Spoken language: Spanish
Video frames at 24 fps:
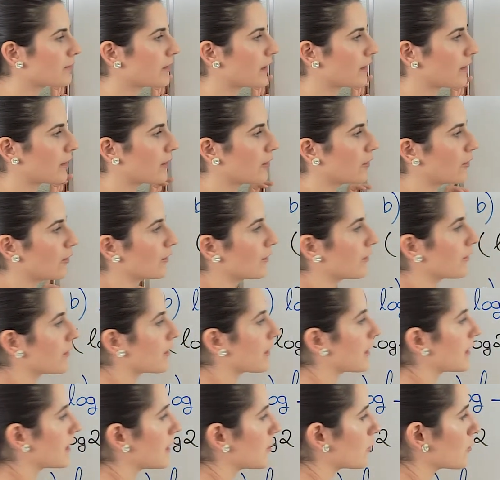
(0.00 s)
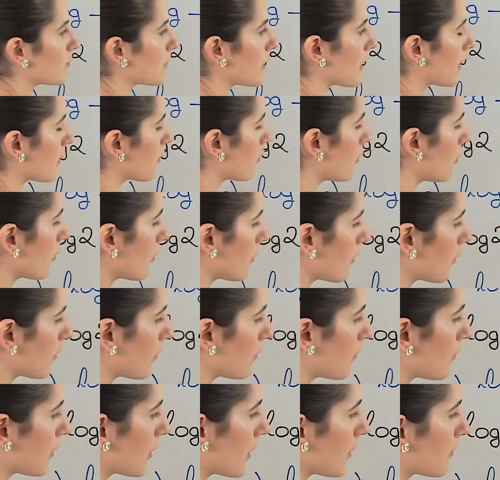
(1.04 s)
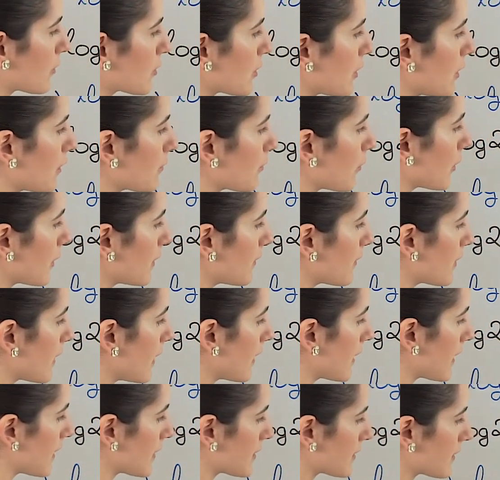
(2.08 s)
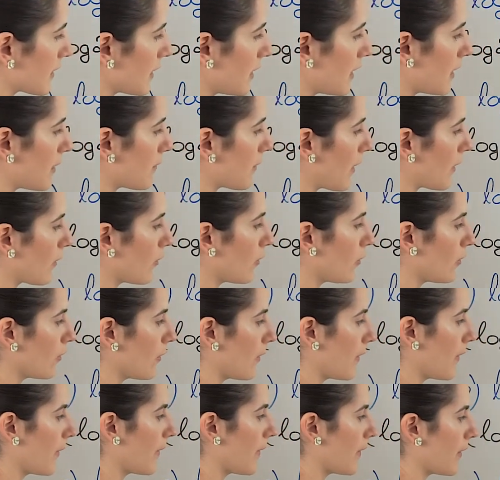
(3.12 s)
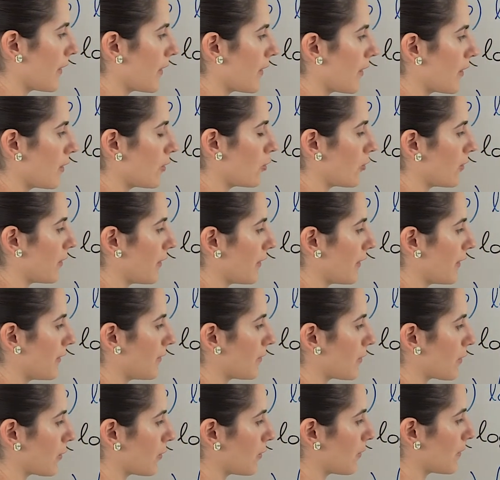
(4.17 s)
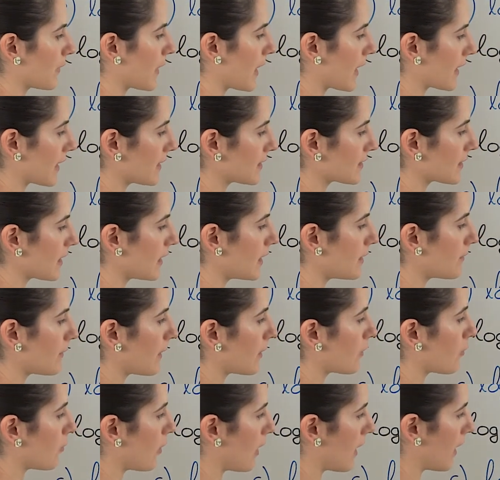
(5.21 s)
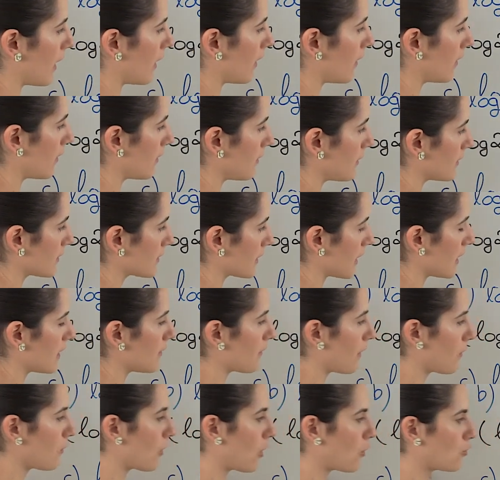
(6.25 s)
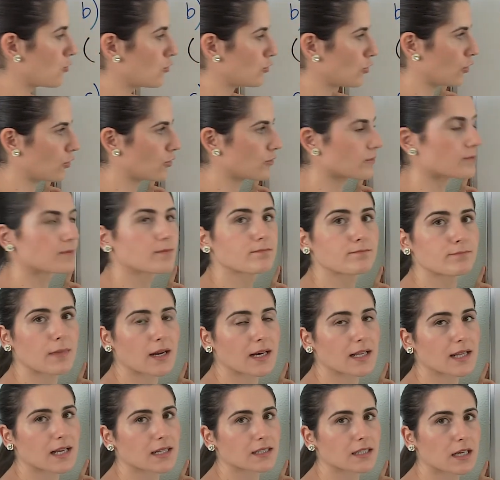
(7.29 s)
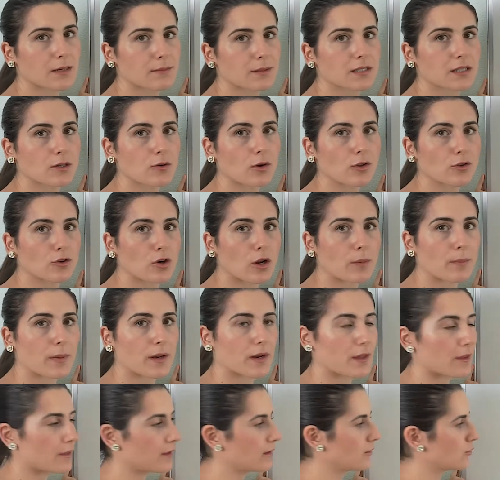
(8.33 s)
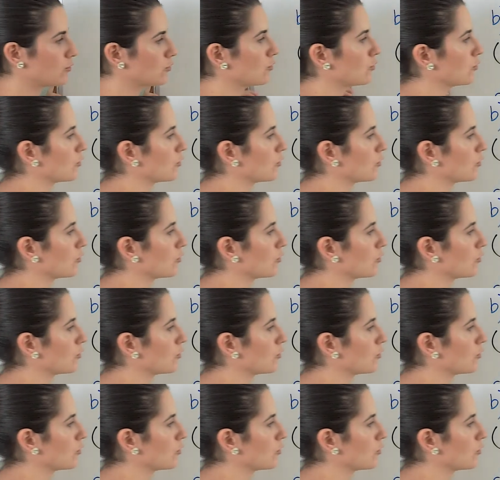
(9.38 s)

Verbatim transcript: fracción. En el numerador ponemos el exponente al que esté elevado lo de dentro, ¿a qué está elevado a? Está elevado a 1, ¿vale? Ya sabéis que cuando no aparece es un